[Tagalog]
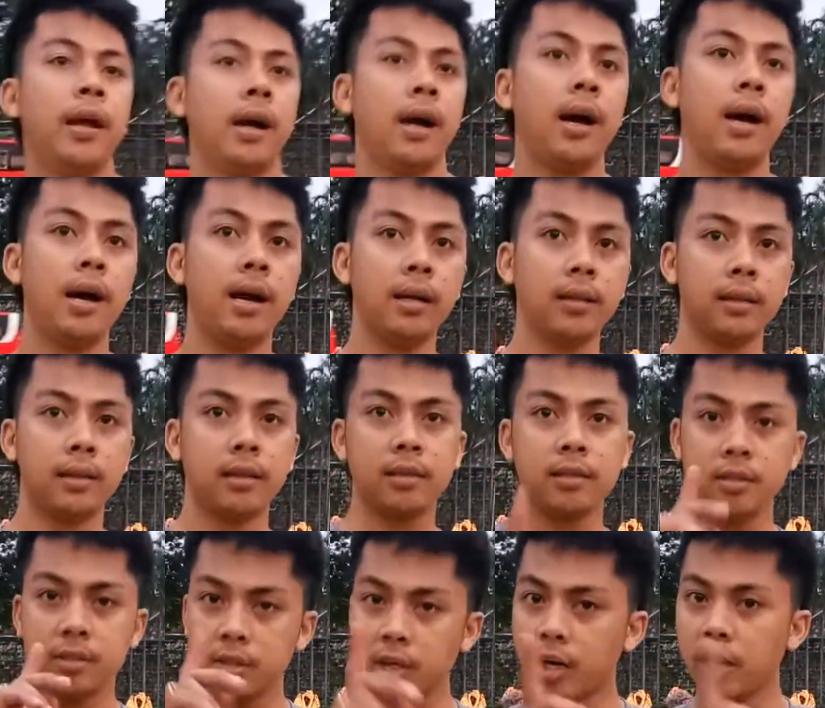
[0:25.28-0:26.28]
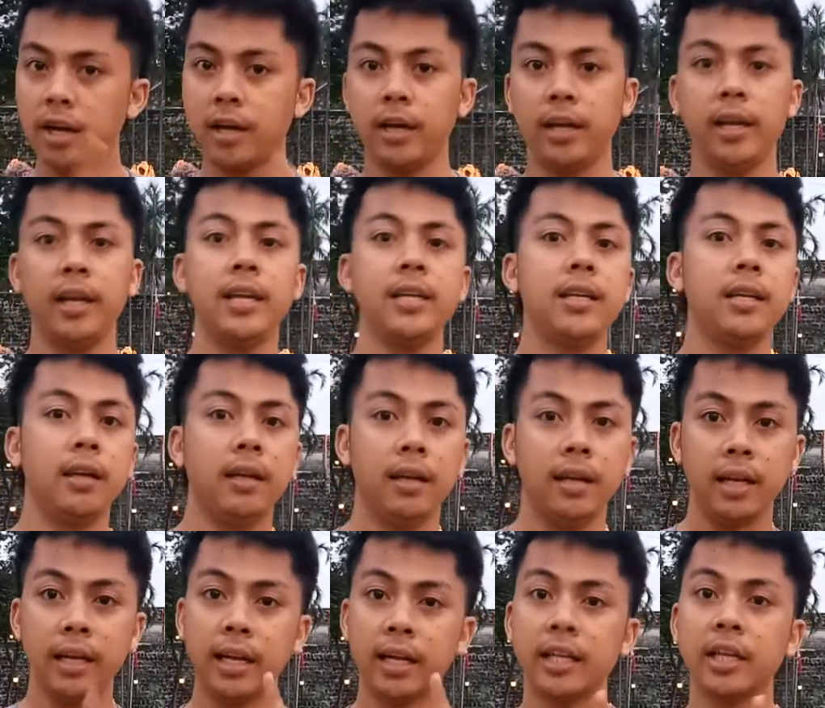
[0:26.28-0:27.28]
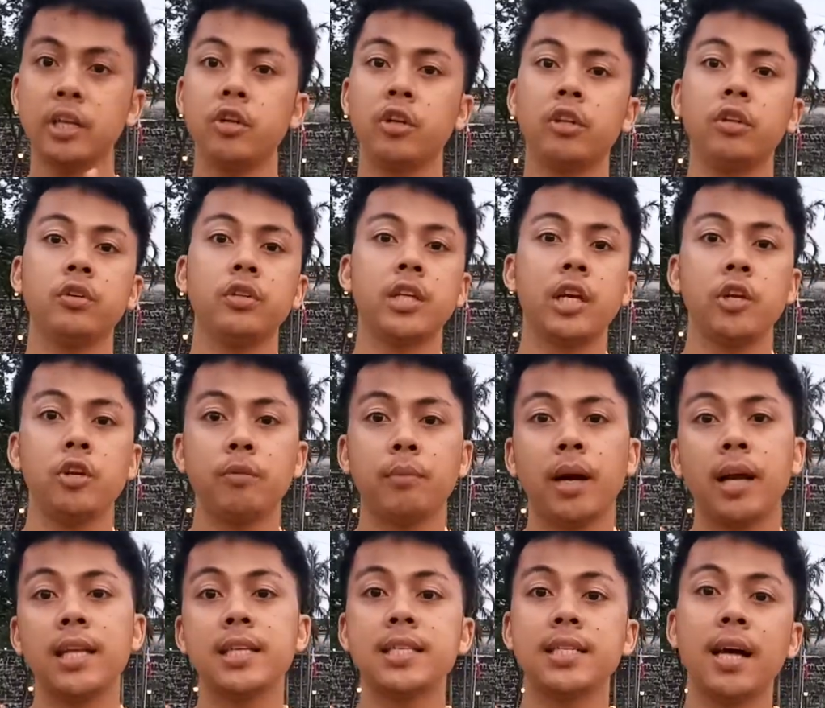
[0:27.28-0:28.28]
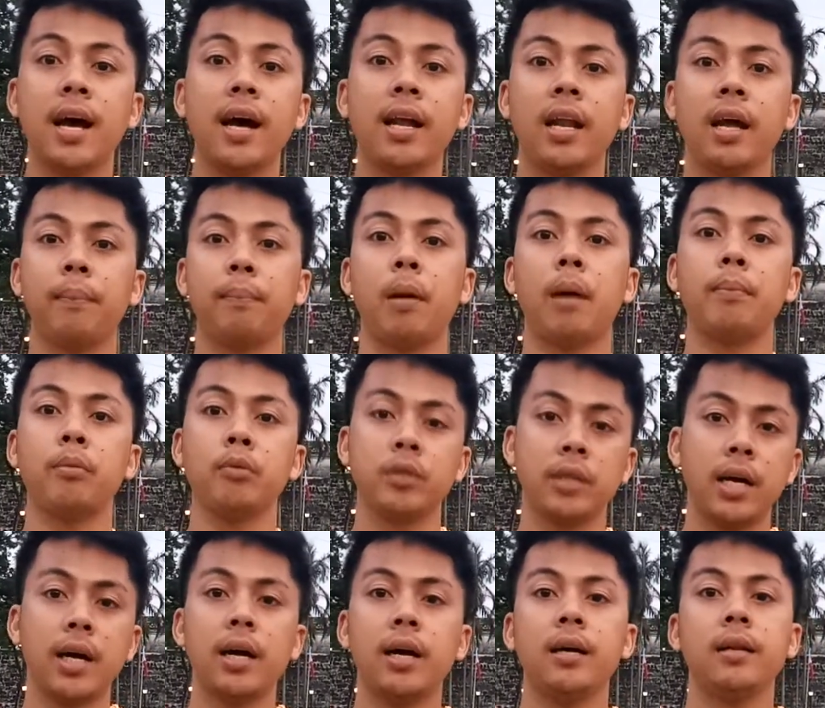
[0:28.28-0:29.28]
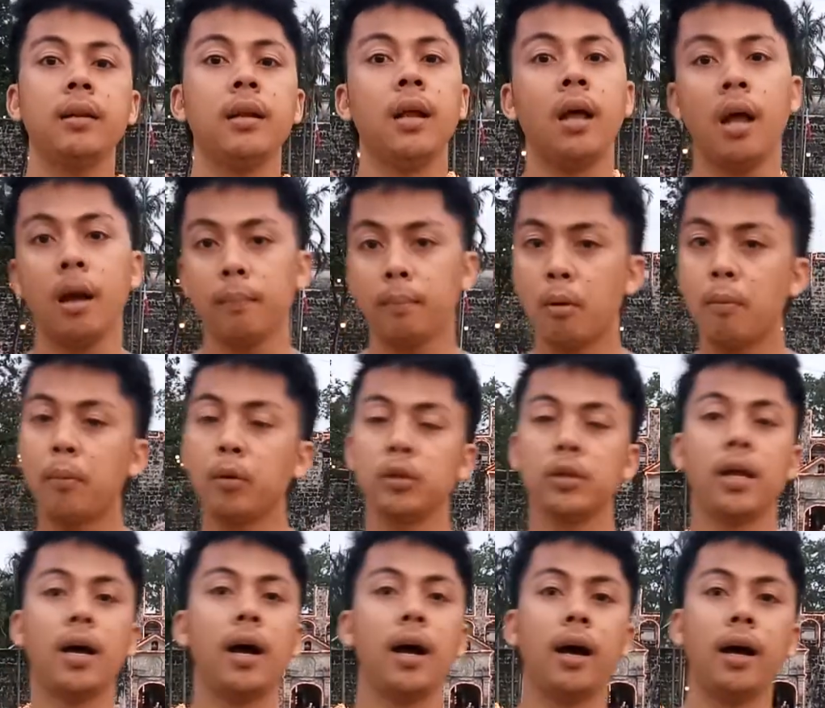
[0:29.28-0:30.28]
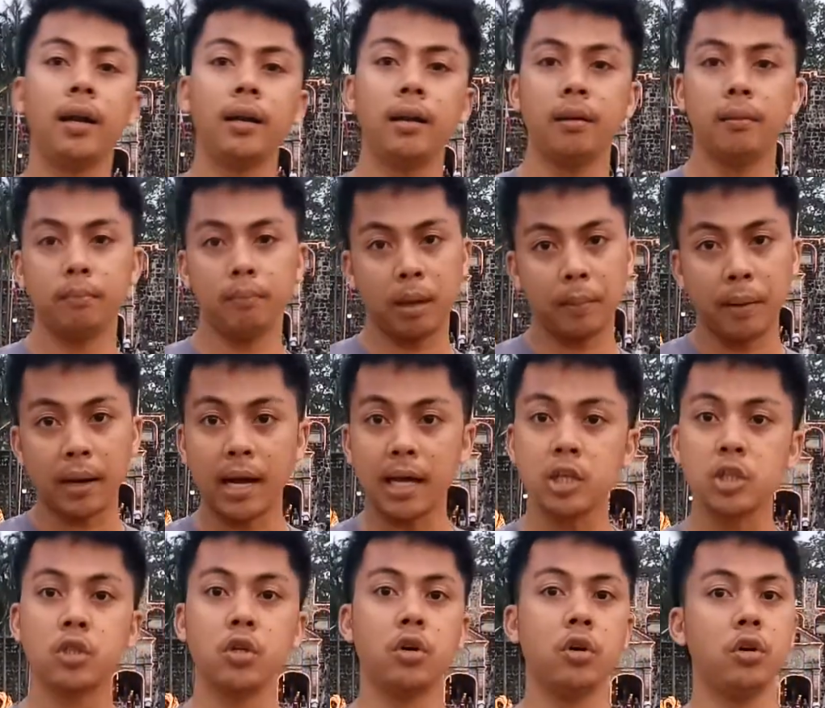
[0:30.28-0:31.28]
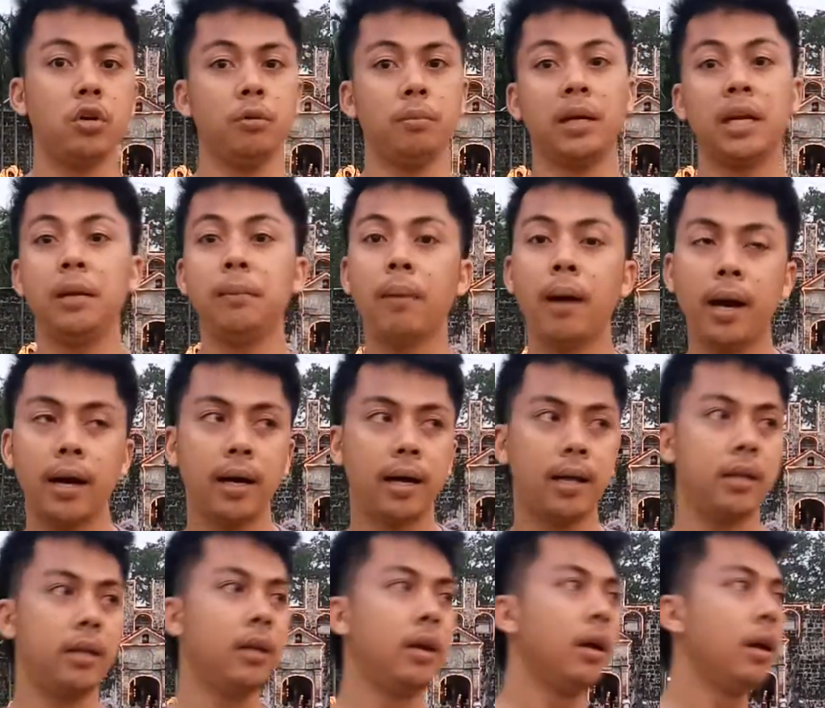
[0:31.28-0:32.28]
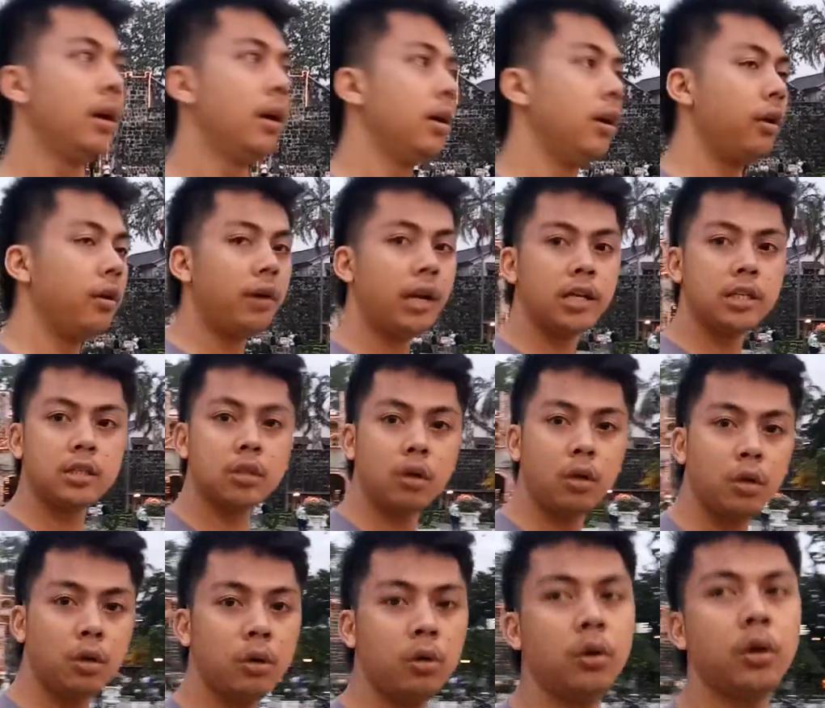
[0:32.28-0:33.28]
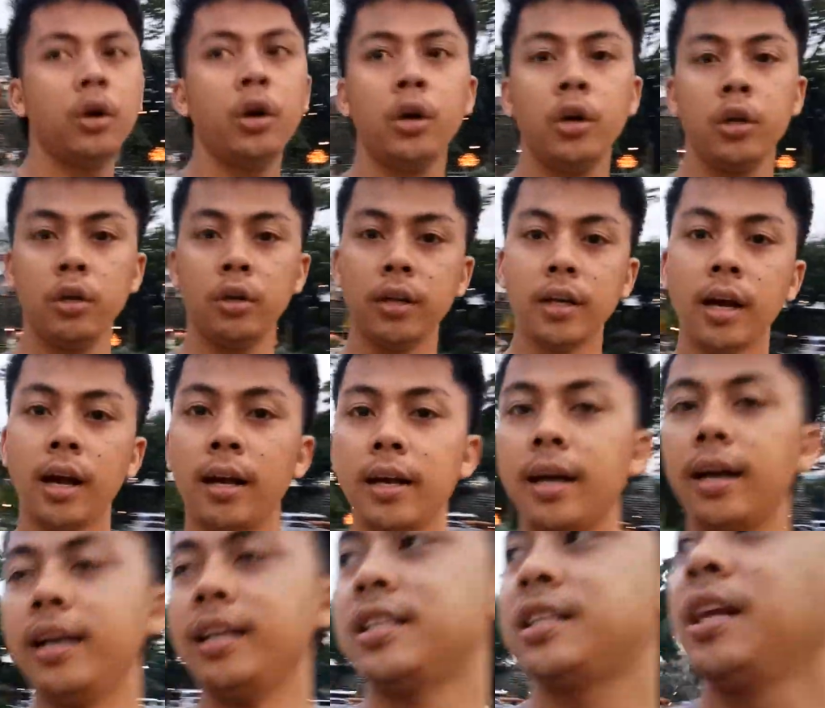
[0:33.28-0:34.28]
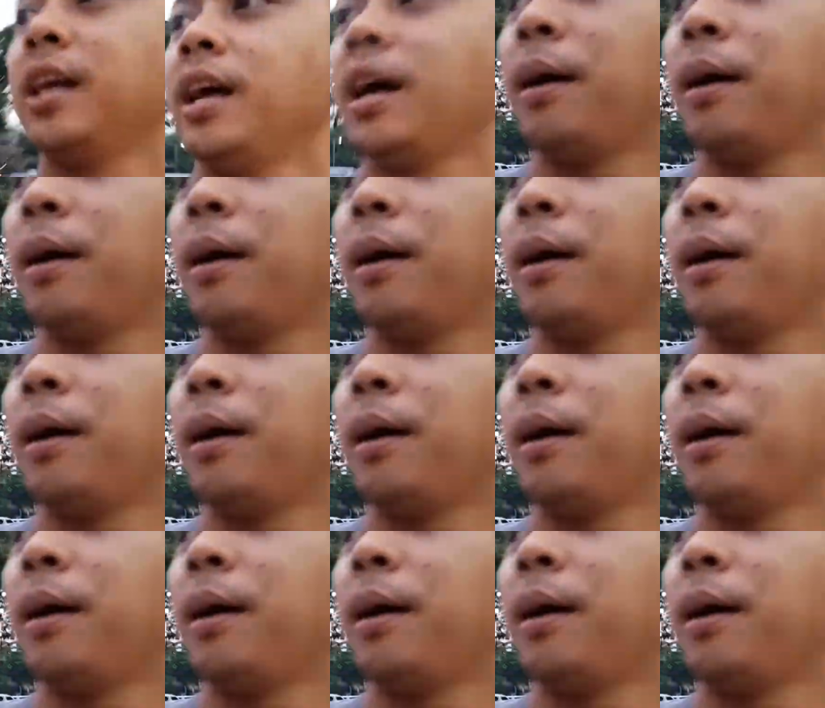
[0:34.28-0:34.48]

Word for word: At Tsaka ilagay nyo ito sa inyong mga listahan na papuntahan, pupuntahan, magbakasyon o magibangan. Alright, so yun nga guys.